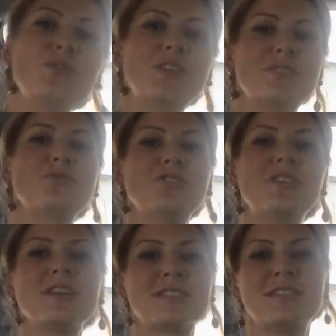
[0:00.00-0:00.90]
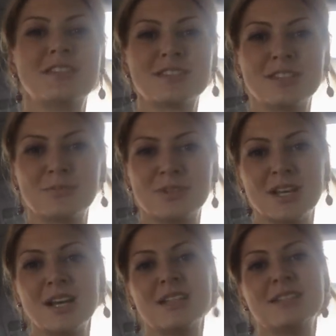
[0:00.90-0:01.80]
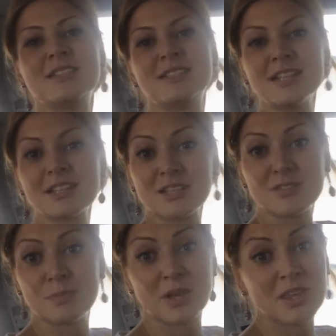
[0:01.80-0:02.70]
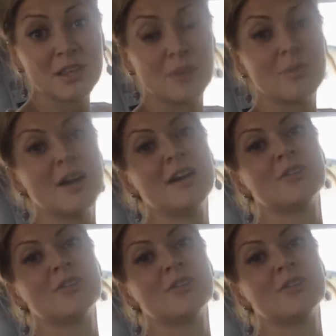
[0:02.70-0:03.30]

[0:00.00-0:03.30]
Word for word: У них есть очень классные рецепты десертов с паниром.